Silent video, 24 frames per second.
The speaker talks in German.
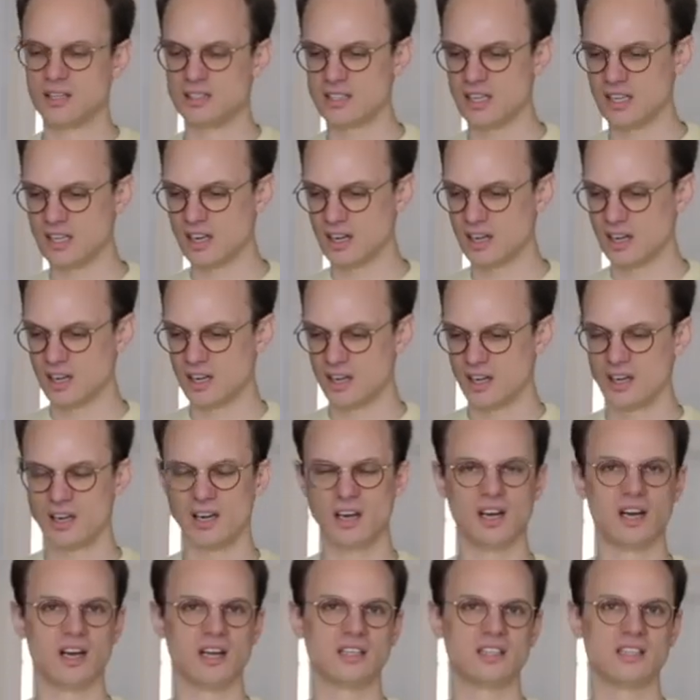der
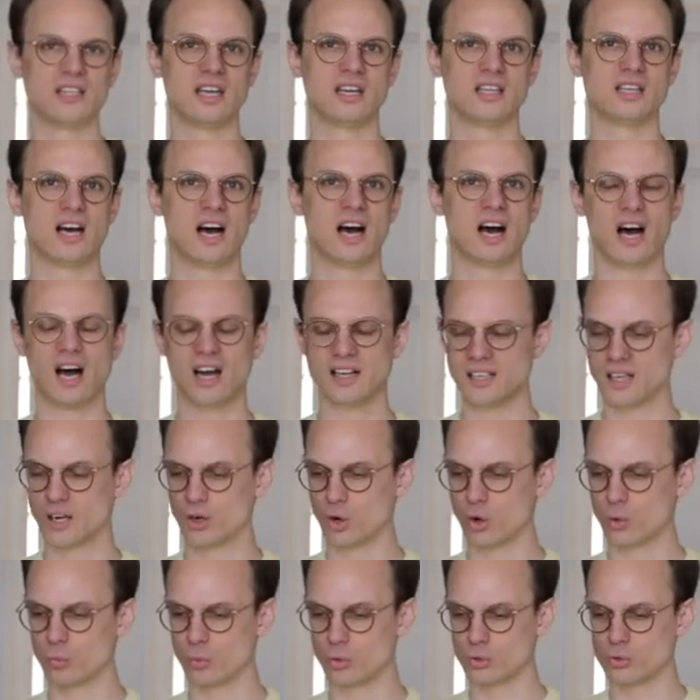äh, DNA der
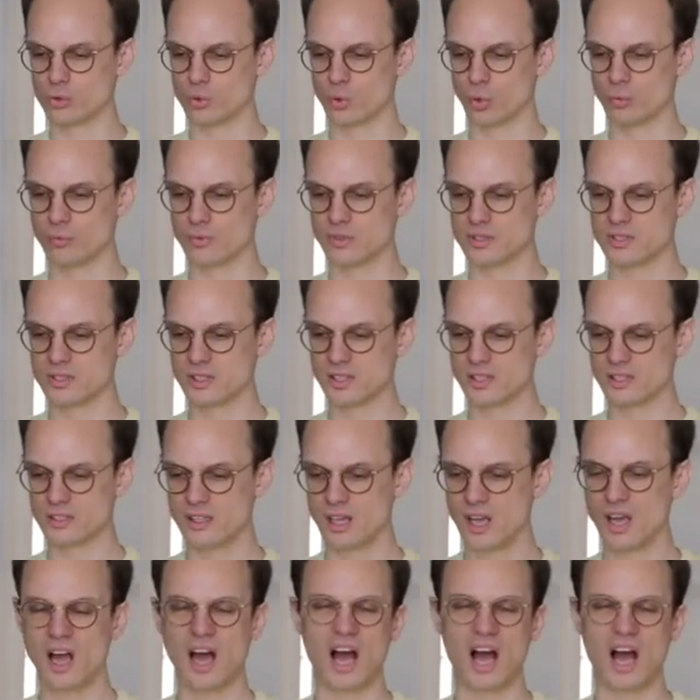Chromosomen sind,